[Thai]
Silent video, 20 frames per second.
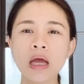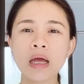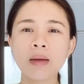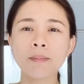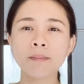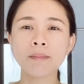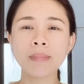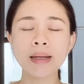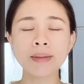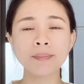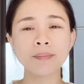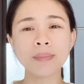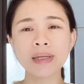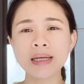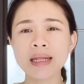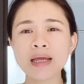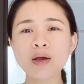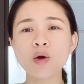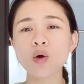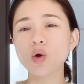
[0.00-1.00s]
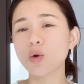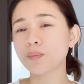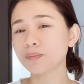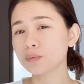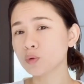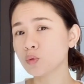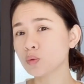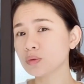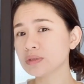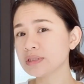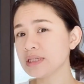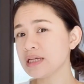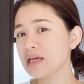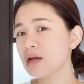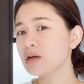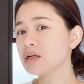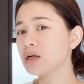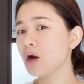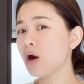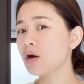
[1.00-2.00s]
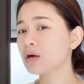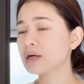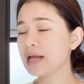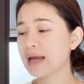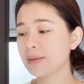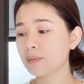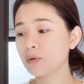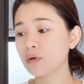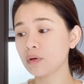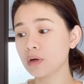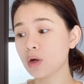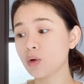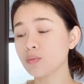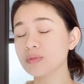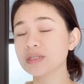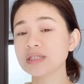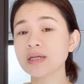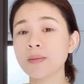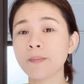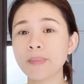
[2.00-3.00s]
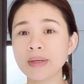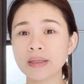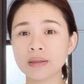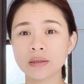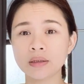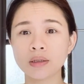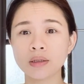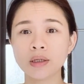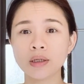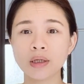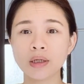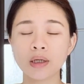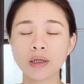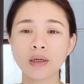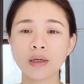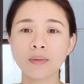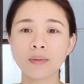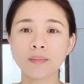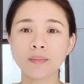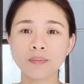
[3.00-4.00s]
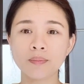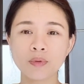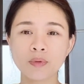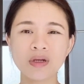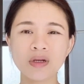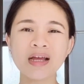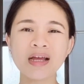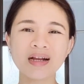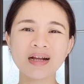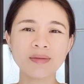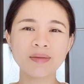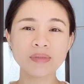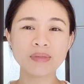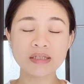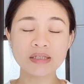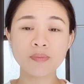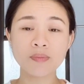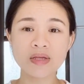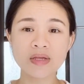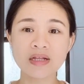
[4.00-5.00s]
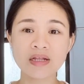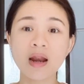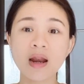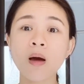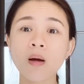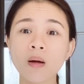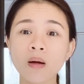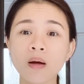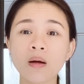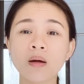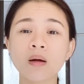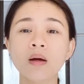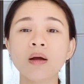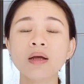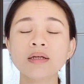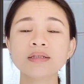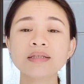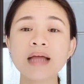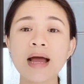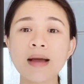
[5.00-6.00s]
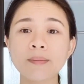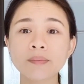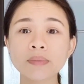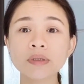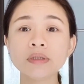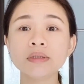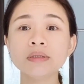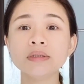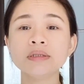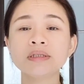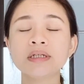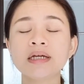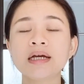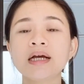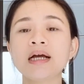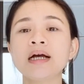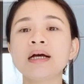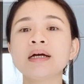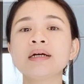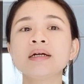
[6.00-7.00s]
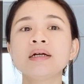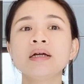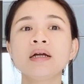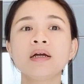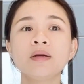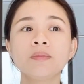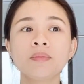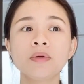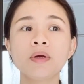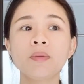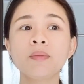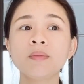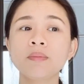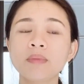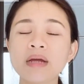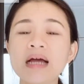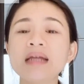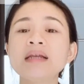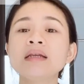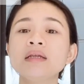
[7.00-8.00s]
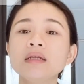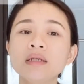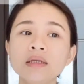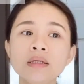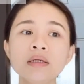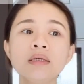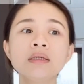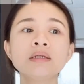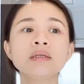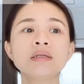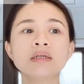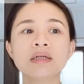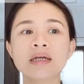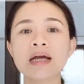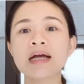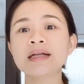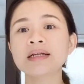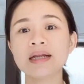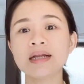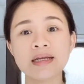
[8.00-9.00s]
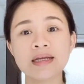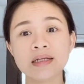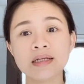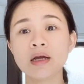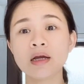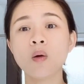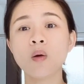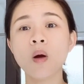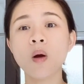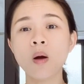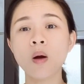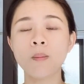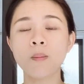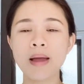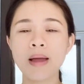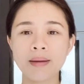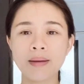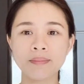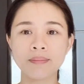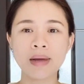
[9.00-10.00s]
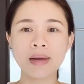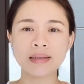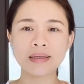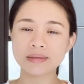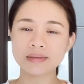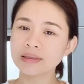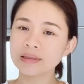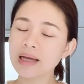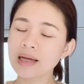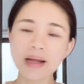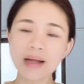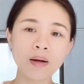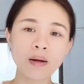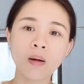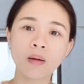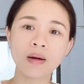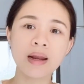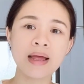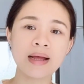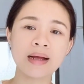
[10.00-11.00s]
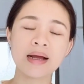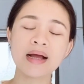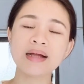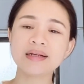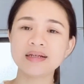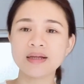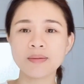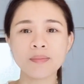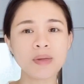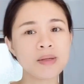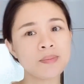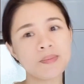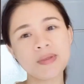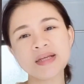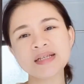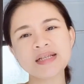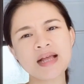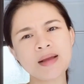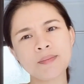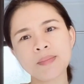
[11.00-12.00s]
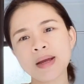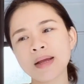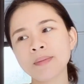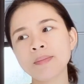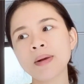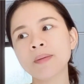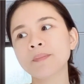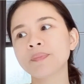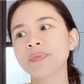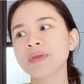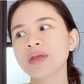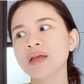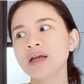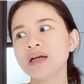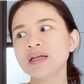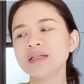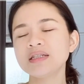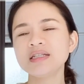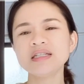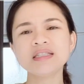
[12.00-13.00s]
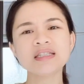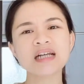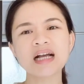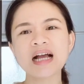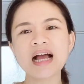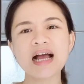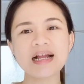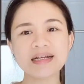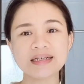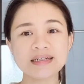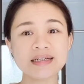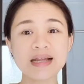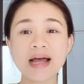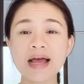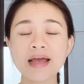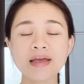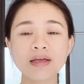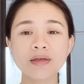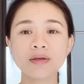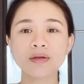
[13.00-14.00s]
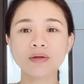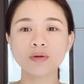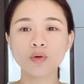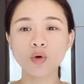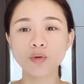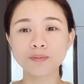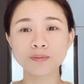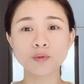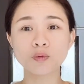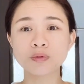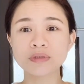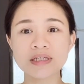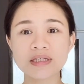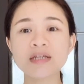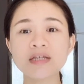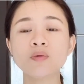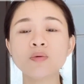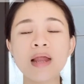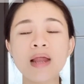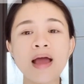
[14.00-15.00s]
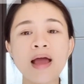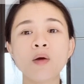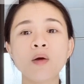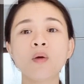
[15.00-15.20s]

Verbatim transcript: มันไม่ได้ครบถูกซี่คือห้องน้ำของเรามันจะเป็นเรียกอะไรมันจะมีร่องตามพื้นนะคะ เพื่อกันลื่นกันอะไรที่เขาออกแบบมา ซึ่งการออกแรงขัดเนี่ยมันไม่สามารถแบบที่จะขัดได้ครบทุกซี่อยู่แล้ว